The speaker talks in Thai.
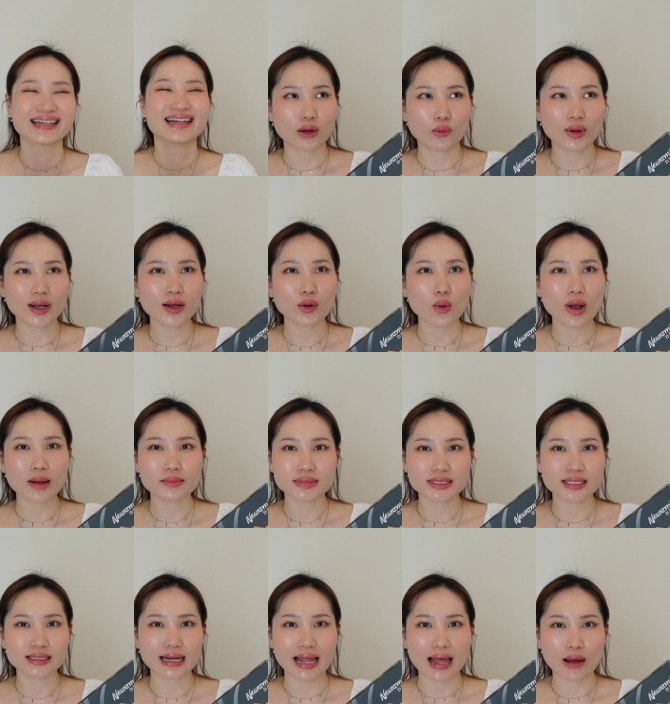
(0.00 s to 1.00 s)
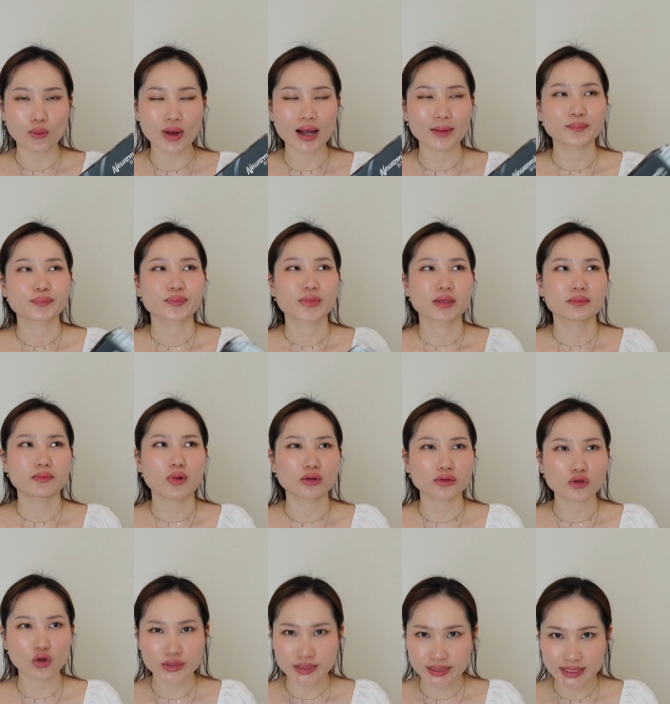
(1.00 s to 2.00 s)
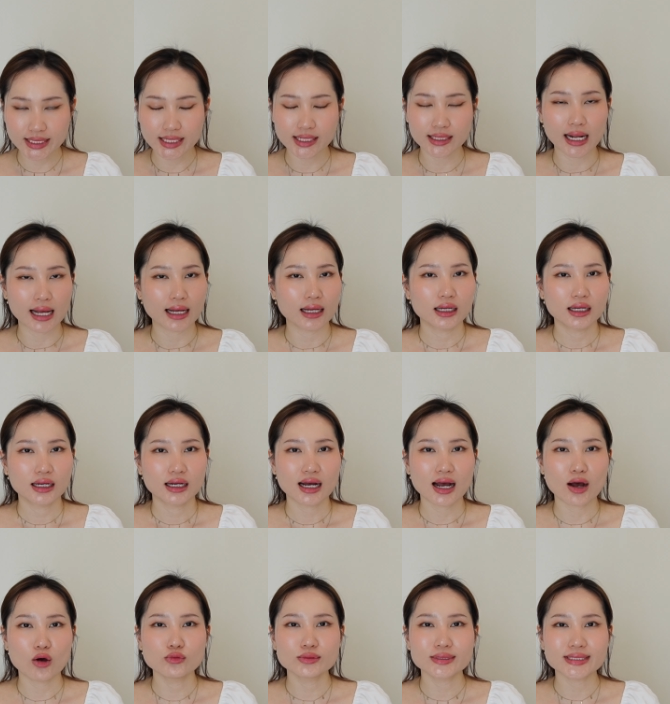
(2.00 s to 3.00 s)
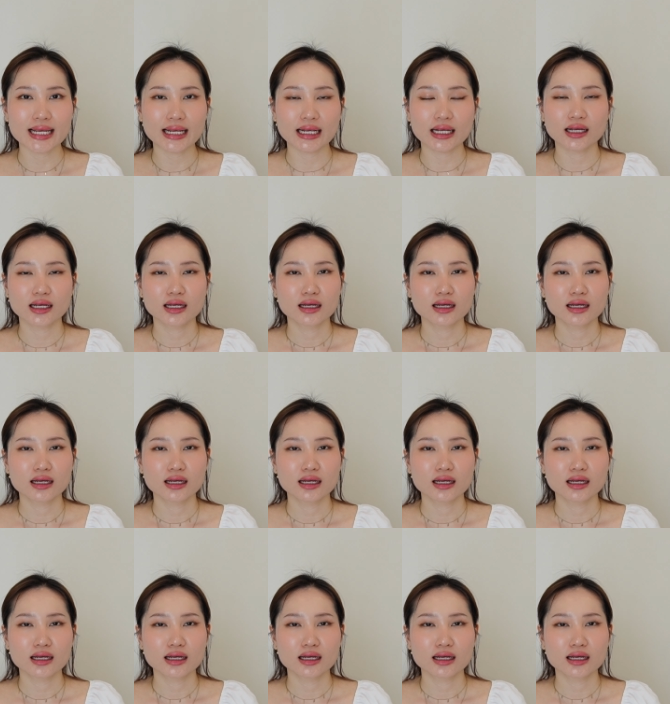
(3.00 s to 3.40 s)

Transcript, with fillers: แต่ว่าความจริงแล้วอะพอตอนฉีดอะเอาจริง